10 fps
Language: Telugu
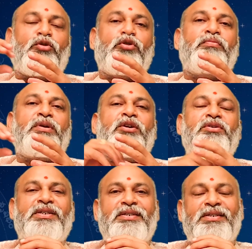కుటుంబంలో
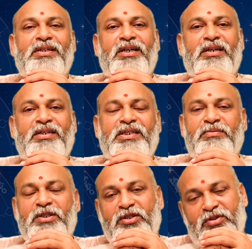చిన్న చిన్న
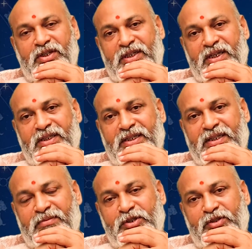డిస్టర్బెన్స్ వచ్చే ఛాన్సెస్
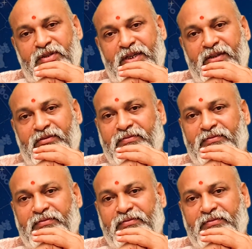కనిపిస్తుంది